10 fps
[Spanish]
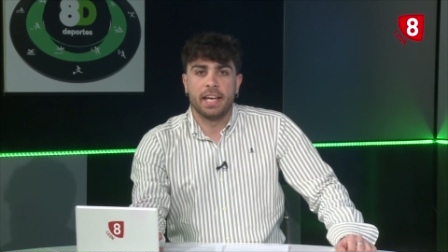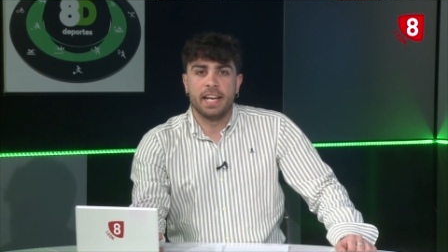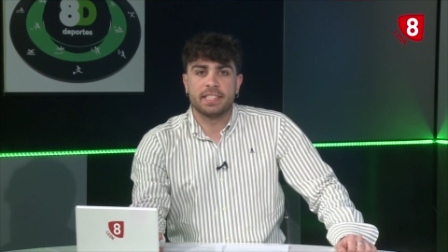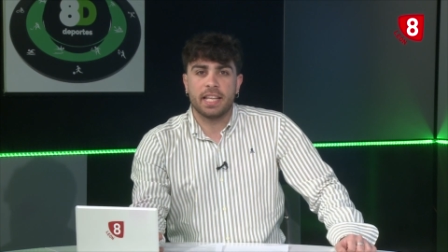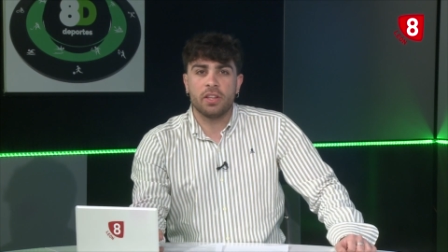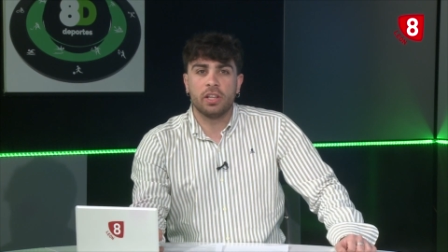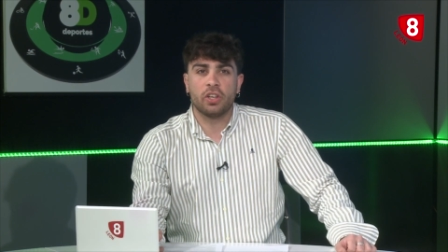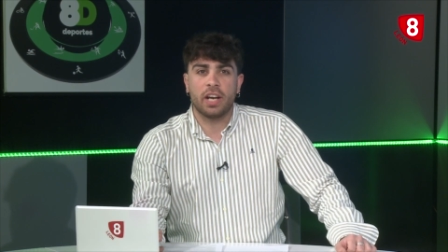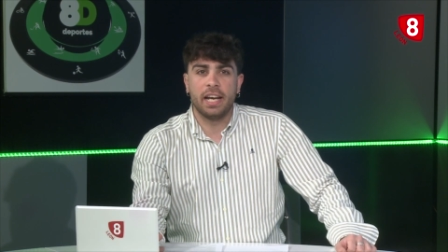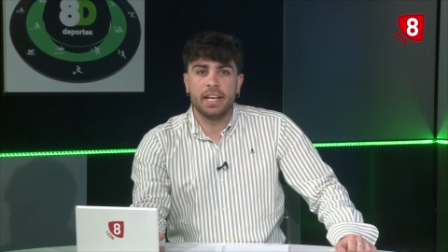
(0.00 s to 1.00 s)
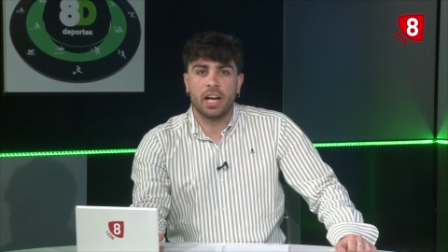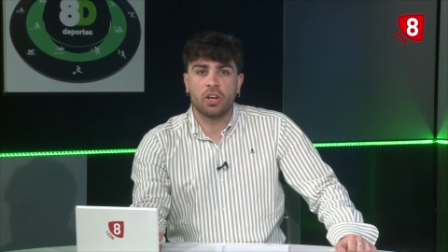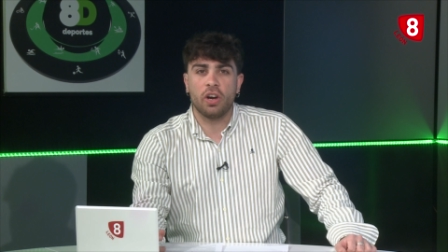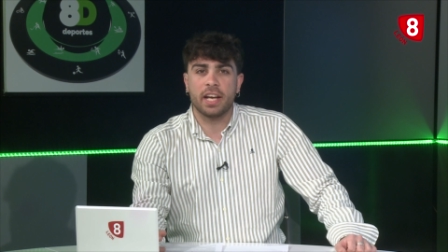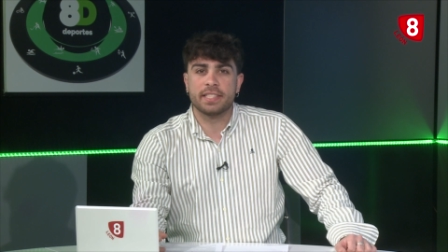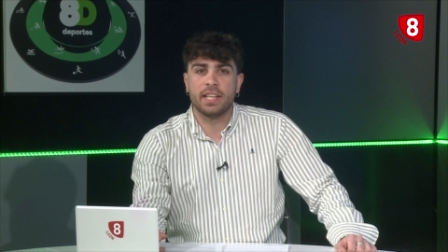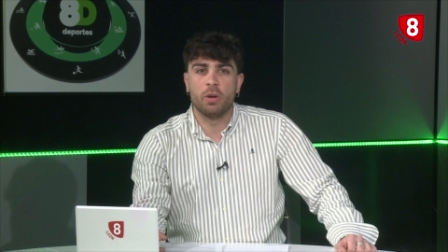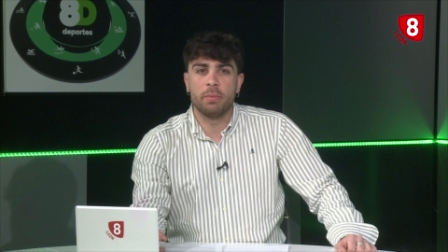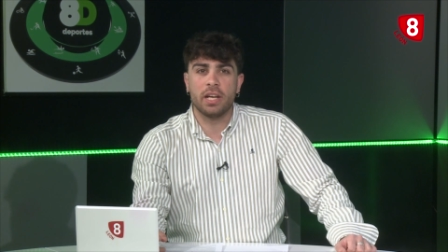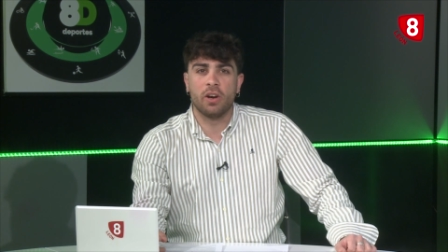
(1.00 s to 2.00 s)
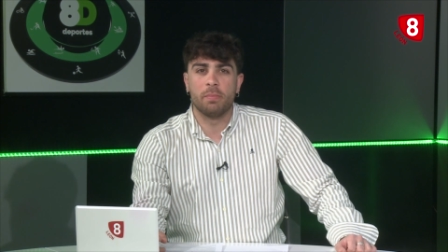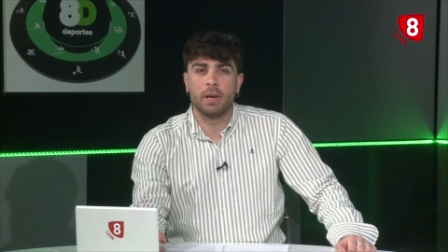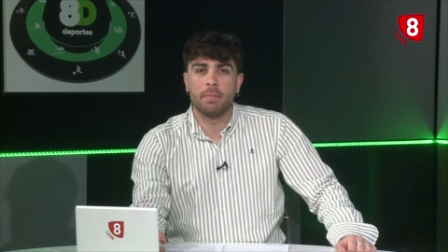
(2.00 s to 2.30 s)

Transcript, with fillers: Y el Estadio del Toralín acoge este domingo